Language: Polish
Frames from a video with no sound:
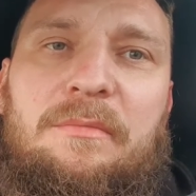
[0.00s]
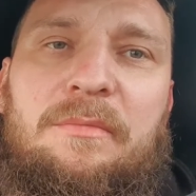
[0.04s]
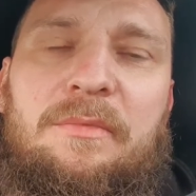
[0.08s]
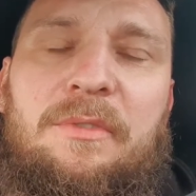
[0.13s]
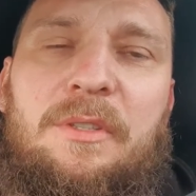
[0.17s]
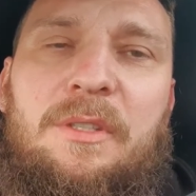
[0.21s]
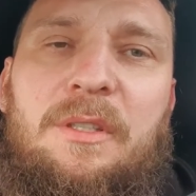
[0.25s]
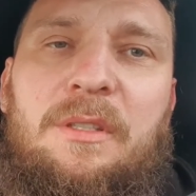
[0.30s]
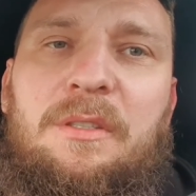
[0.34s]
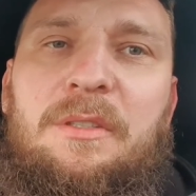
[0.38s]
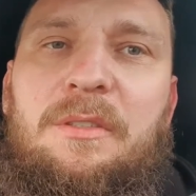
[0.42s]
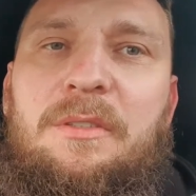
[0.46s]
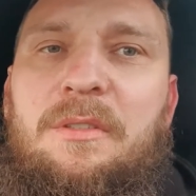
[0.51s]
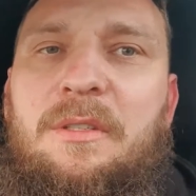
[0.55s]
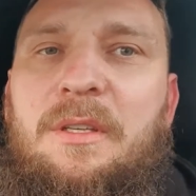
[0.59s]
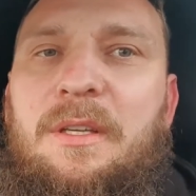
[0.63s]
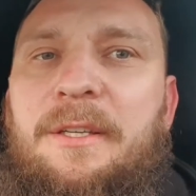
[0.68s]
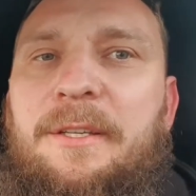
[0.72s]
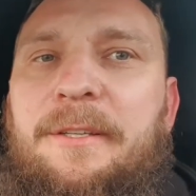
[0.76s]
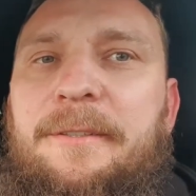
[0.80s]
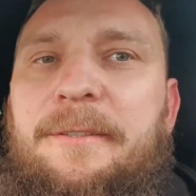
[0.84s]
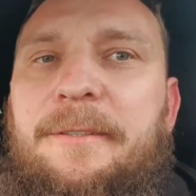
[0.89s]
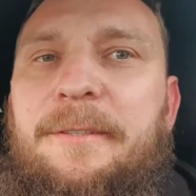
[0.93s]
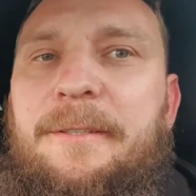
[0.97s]

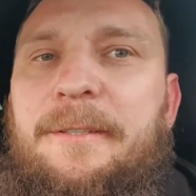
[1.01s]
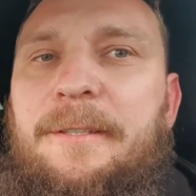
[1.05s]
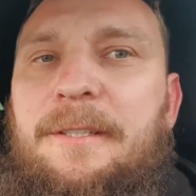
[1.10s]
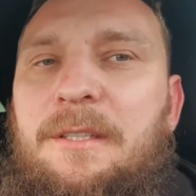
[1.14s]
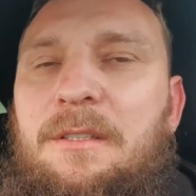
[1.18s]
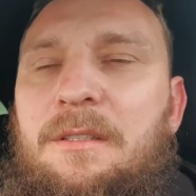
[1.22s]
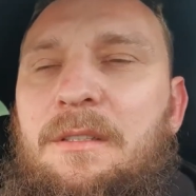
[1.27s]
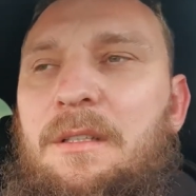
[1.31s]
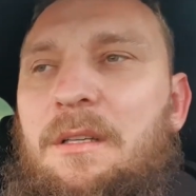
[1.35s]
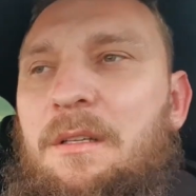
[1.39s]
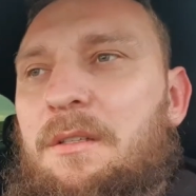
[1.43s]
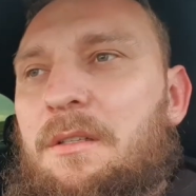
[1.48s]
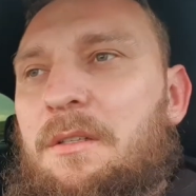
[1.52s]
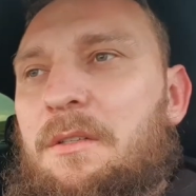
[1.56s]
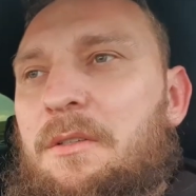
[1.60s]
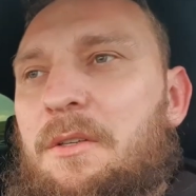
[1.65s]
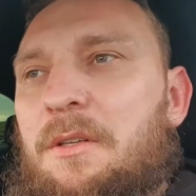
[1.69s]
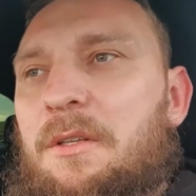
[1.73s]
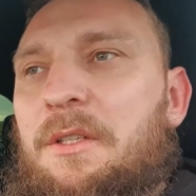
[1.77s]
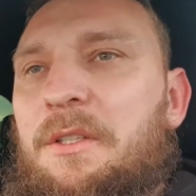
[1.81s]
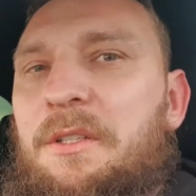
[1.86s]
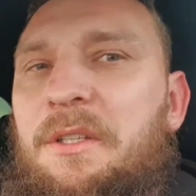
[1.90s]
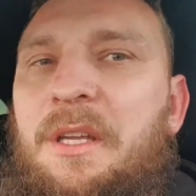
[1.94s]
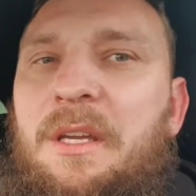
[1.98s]
Widzieliście, a
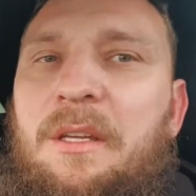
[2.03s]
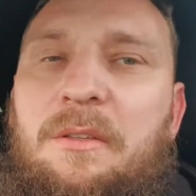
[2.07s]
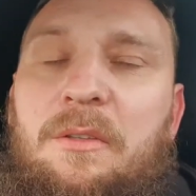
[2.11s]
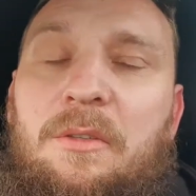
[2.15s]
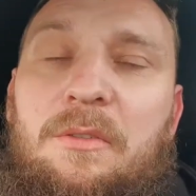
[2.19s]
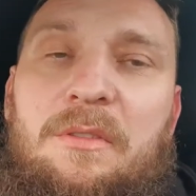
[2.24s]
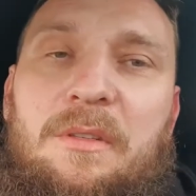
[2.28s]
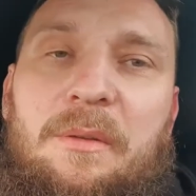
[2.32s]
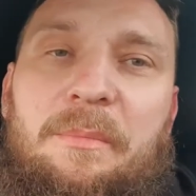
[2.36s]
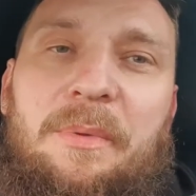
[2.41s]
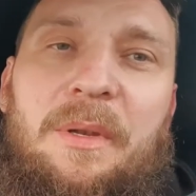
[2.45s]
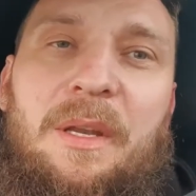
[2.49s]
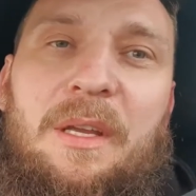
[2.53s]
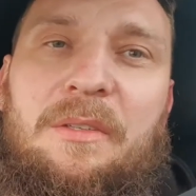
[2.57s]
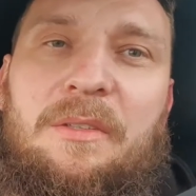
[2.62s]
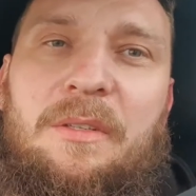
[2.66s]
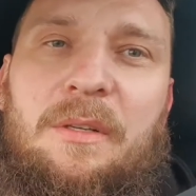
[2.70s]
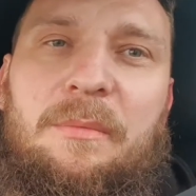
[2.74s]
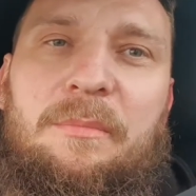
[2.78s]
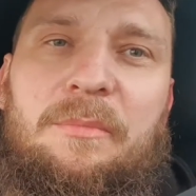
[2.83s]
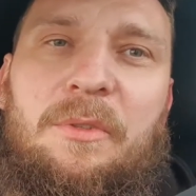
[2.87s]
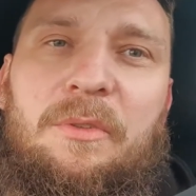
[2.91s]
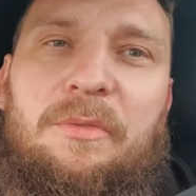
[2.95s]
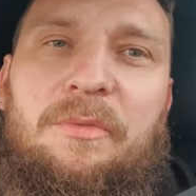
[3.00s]
jeżeli nie, to
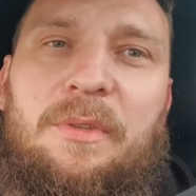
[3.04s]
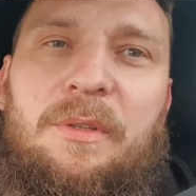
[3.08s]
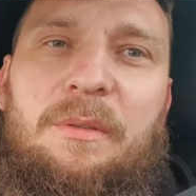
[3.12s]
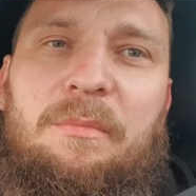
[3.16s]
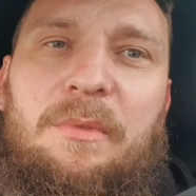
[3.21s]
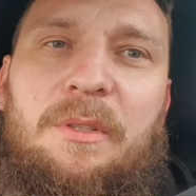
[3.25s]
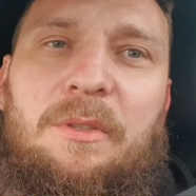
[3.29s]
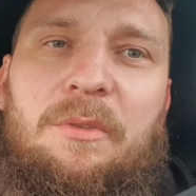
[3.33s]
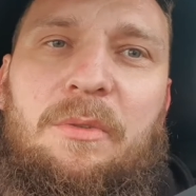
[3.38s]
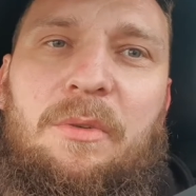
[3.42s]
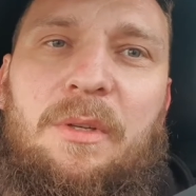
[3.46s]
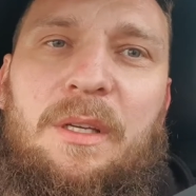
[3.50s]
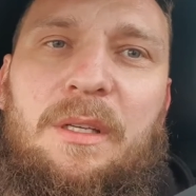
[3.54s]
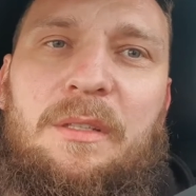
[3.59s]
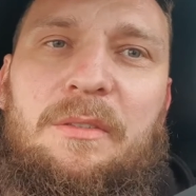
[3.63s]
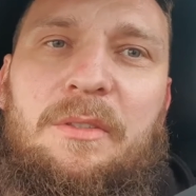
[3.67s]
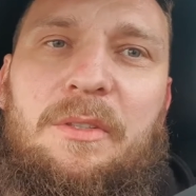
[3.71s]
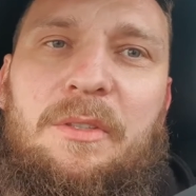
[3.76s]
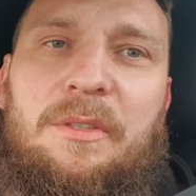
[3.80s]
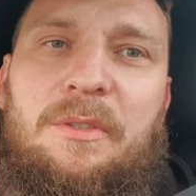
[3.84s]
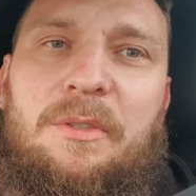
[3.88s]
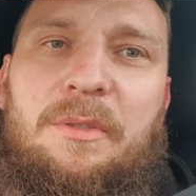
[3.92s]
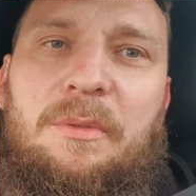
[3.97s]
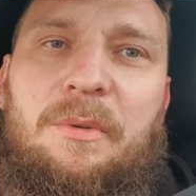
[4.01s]
zapraszam do filmiku, jak
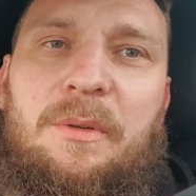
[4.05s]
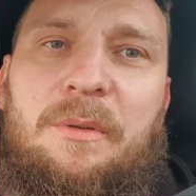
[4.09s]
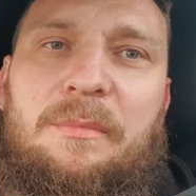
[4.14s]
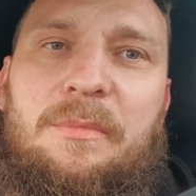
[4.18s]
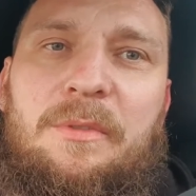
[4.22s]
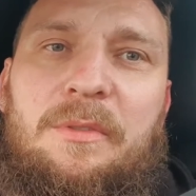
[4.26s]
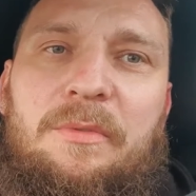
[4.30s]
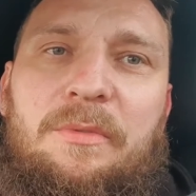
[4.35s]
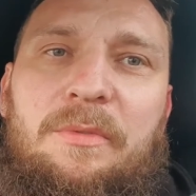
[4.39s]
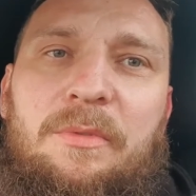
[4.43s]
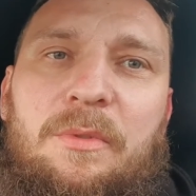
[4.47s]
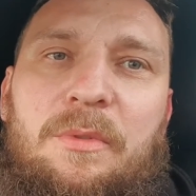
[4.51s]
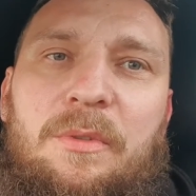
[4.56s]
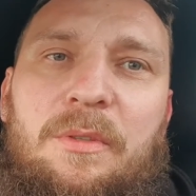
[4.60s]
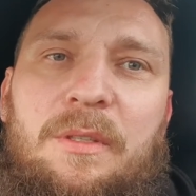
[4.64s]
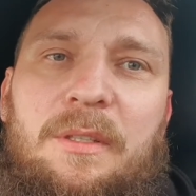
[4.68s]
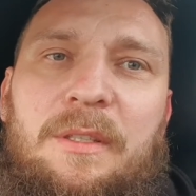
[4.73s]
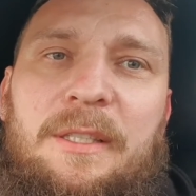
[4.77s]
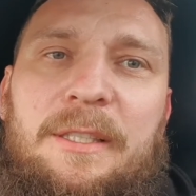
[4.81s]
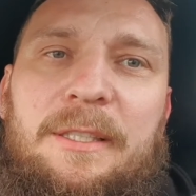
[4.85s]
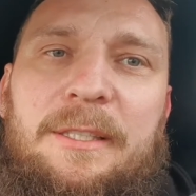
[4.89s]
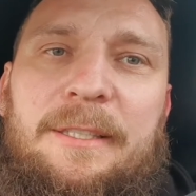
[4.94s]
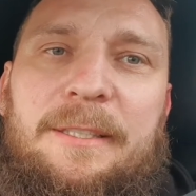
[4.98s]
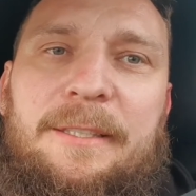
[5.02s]
czyściłem swój